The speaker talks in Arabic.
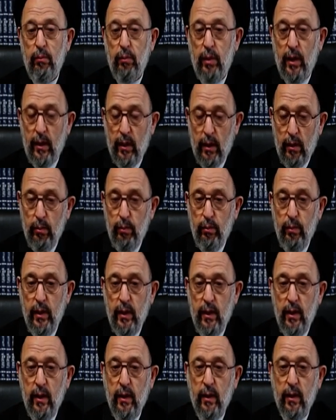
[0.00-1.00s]
مع
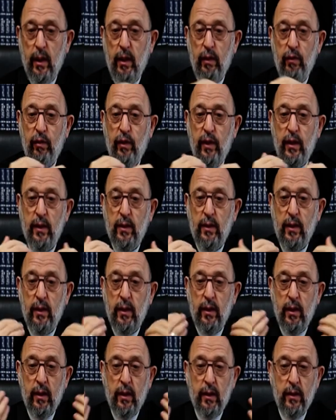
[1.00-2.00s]
ربنا كيفية
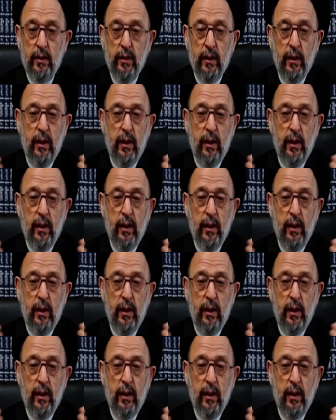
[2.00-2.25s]
إدارة